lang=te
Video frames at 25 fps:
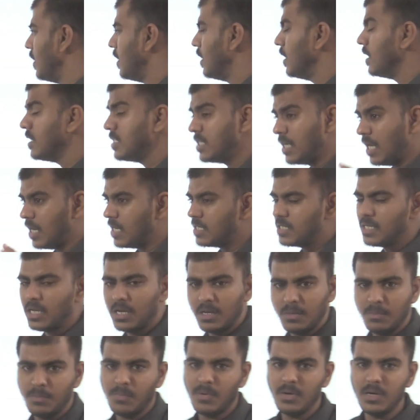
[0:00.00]
అనేది చాలా చాలా
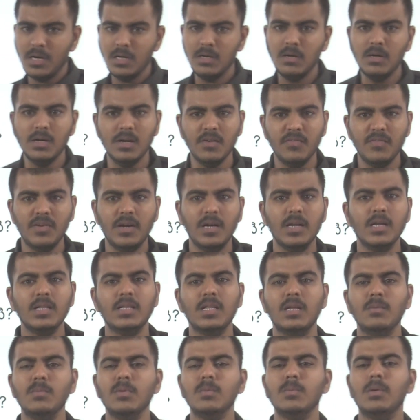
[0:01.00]
ఇంపార్టెంట్ డెఫినెట్గా
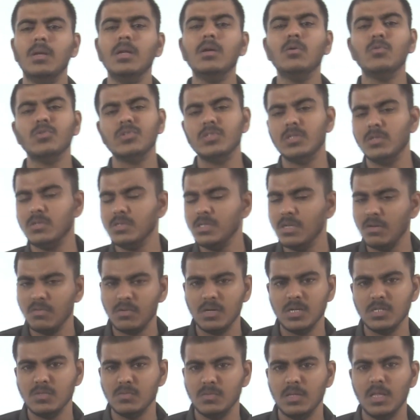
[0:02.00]
దీని మీద మనకి క్వశ్చన్ వచ్చే
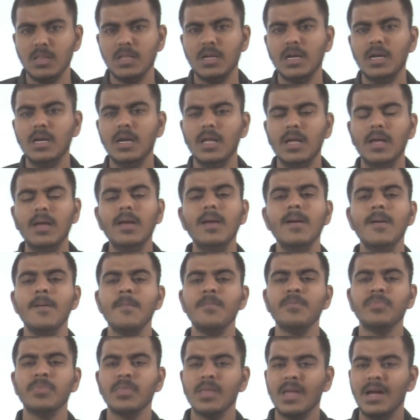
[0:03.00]
అవకాశం ఉంది ఎందుకంటే
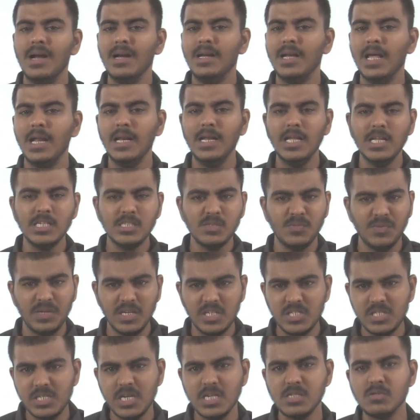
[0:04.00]
టెన్ ఇయర్స్
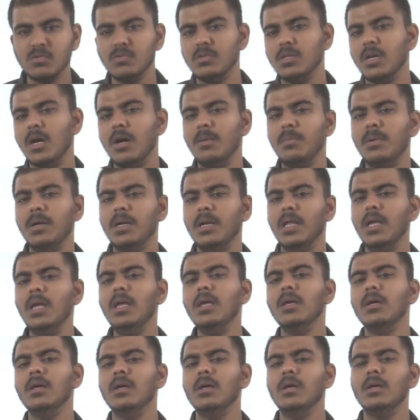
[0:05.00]
ఫినిష్ చేసుకుంది కాబట్టి
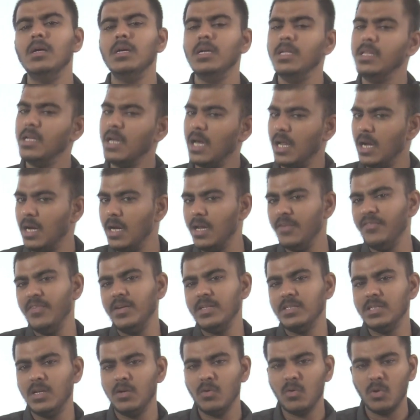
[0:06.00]
ఇది కరెంట్
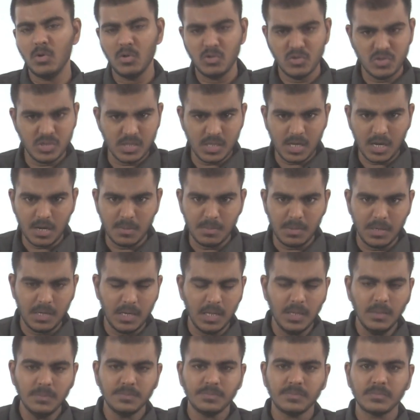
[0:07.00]
అఫైర్స్లో కూడా వచ్చింది కాబట్టి
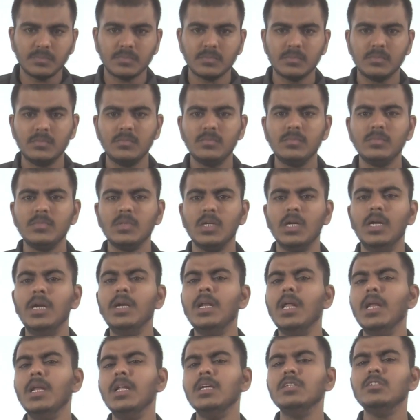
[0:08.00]
ఈ
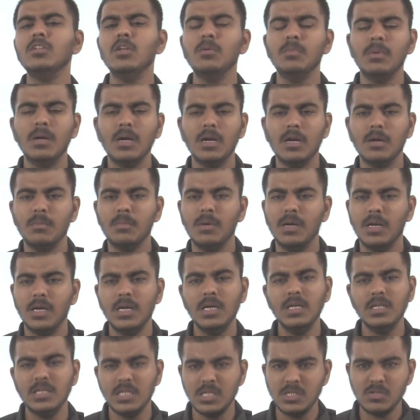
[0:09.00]
టెన్ ఇయర్స్లో భాగంగా మనకి
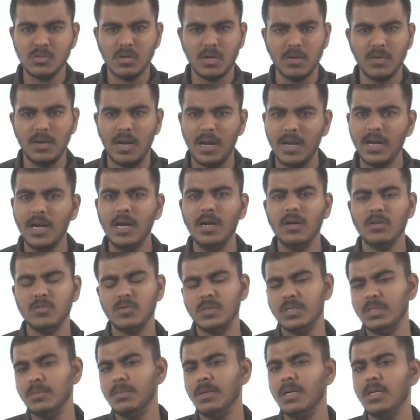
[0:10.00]
తీసుకురావాలి అలాగే
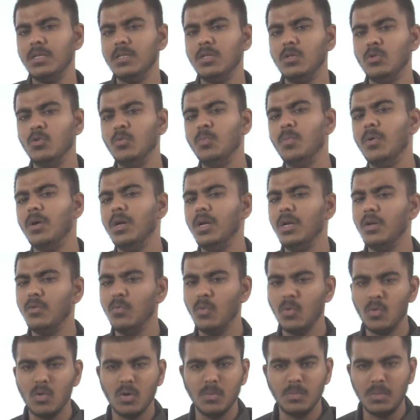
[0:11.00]
స్వచ్ఛ భారత్ టూ పాయింట్ టూ
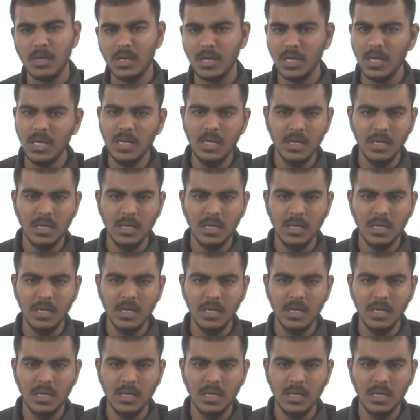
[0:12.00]
కూడా మనకి